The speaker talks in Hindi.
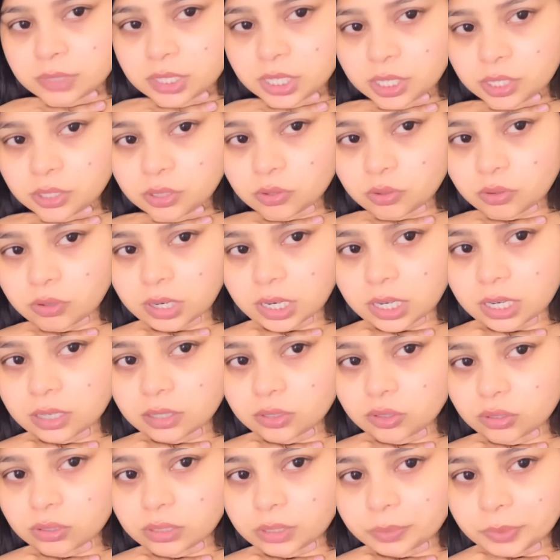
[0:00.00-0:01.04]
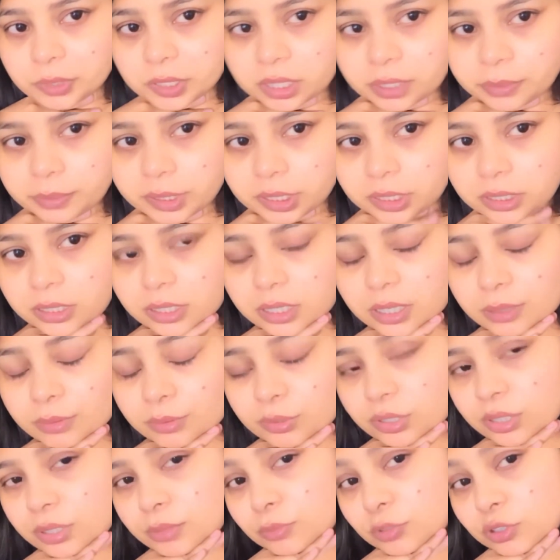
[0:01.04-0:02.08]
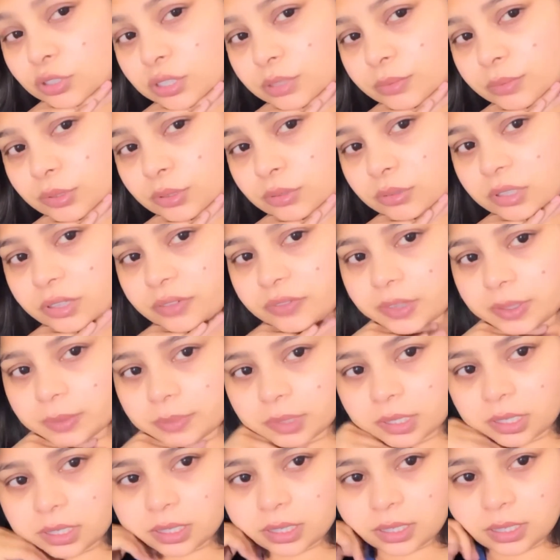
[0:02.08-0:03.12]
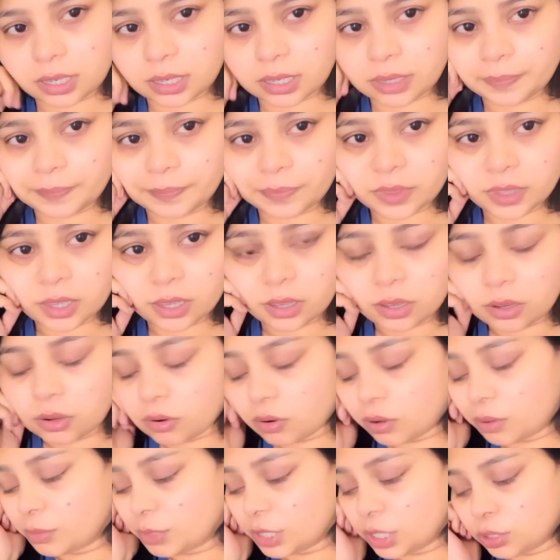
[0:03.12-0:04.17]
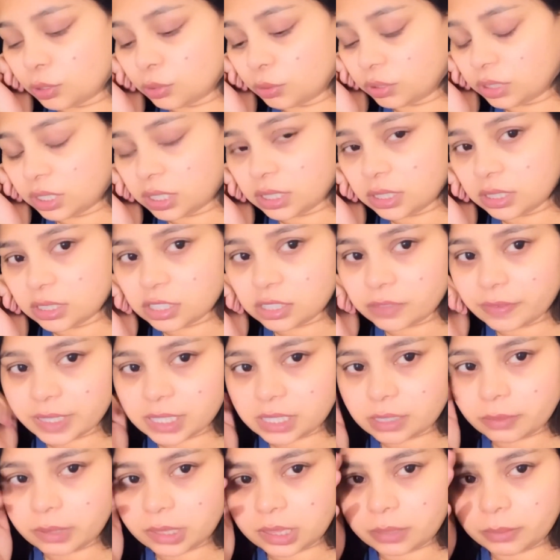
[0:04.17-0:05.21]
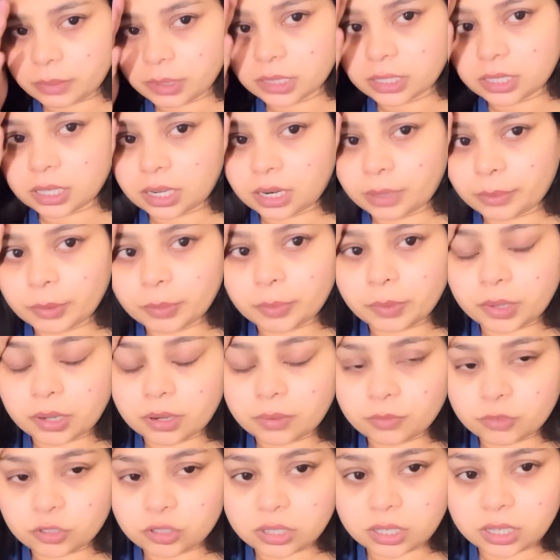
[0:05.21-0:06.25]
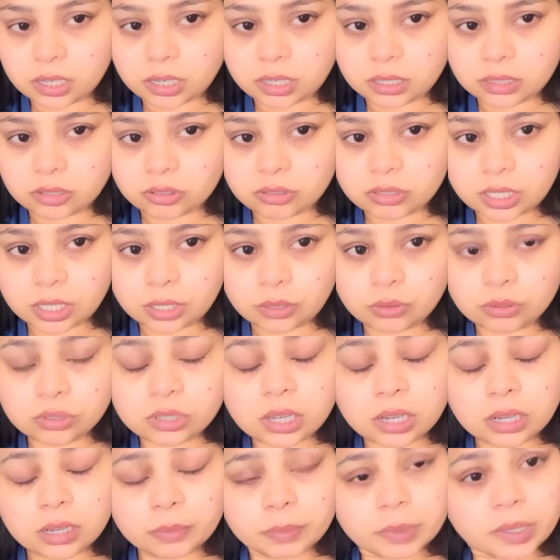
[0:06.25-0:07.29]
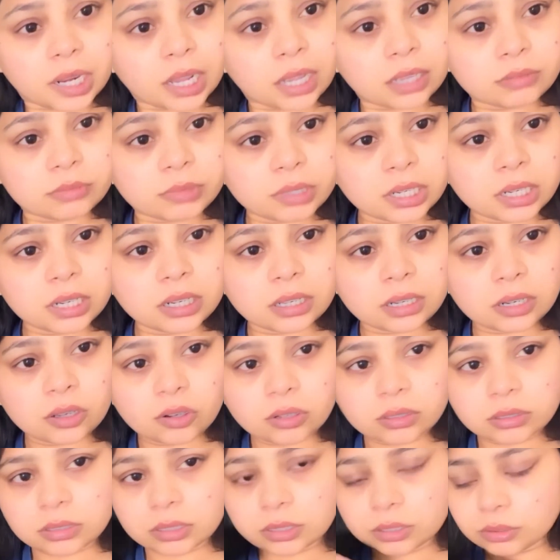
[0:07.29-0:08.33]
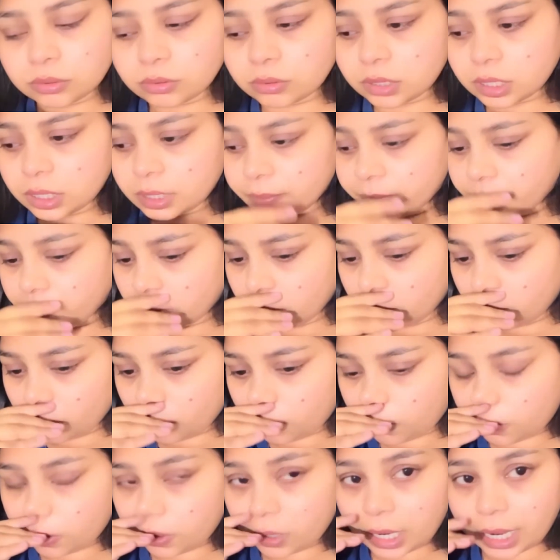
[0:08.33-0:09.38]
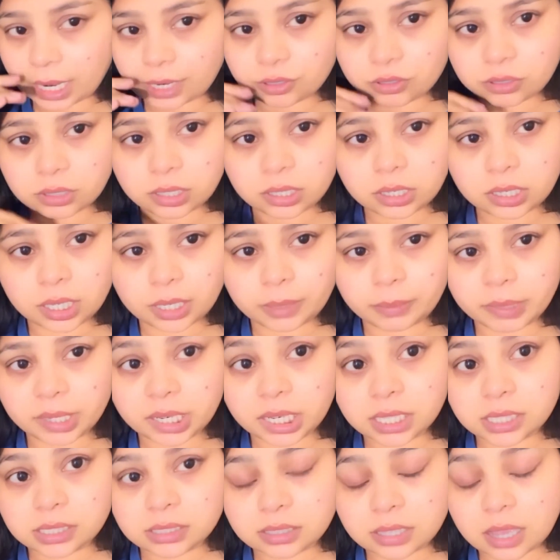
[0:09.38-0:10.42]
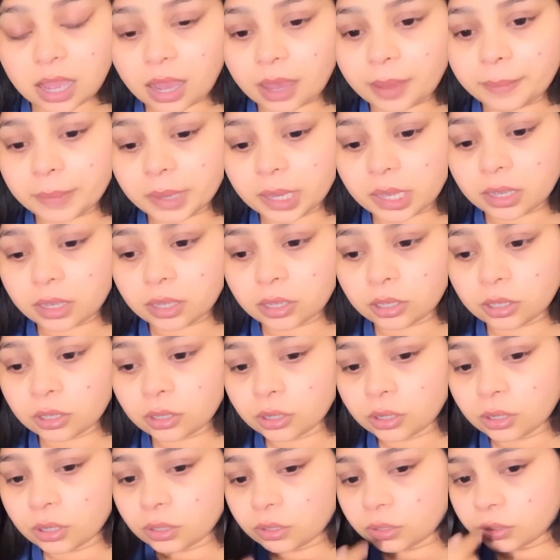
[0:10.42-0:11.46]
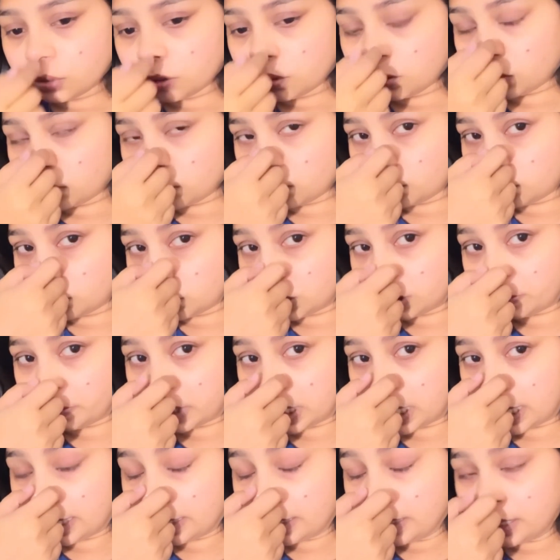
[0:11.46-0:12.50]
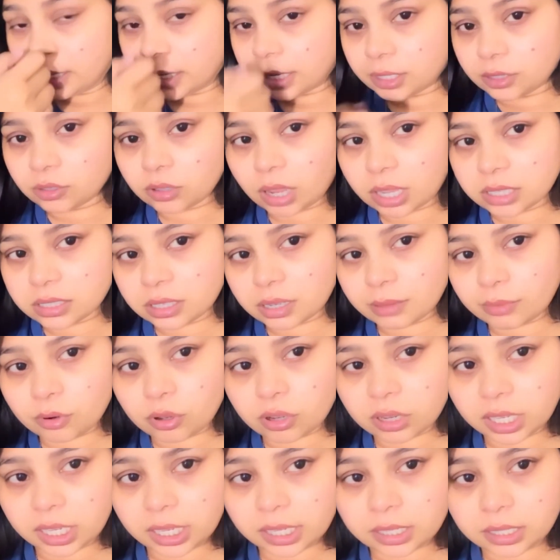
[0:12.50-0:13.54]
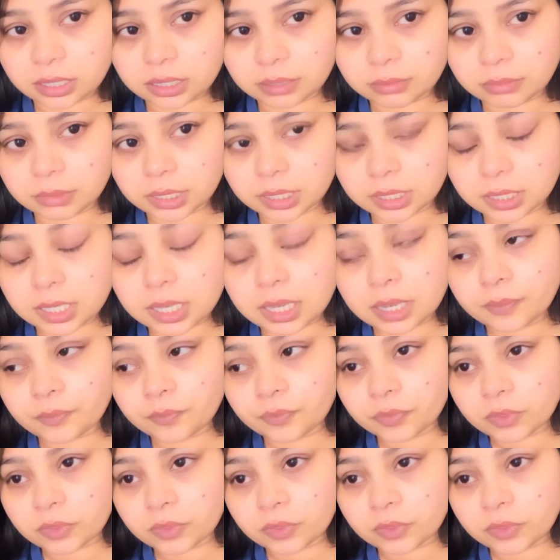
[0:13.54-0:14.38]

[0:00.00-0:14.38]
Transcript: चेंज हो रहा है ना तो सबकी तबीयत ख़राब हो रही है मुझे भी थोड़ा फीवर लग रहा है और मेरी दो तीन दिन से वैसे भी तबीयत ख़राब है पर मुझे लगा तो सही हो जाएगा पर आज मेरा गला और दर्द हो रहा है और एक्चुअली कल मेरा एग्ज़ाम है तो मुझे पढ़ाई करना है तो आज का ब्लॉग यहीं ख़त्म करते हैं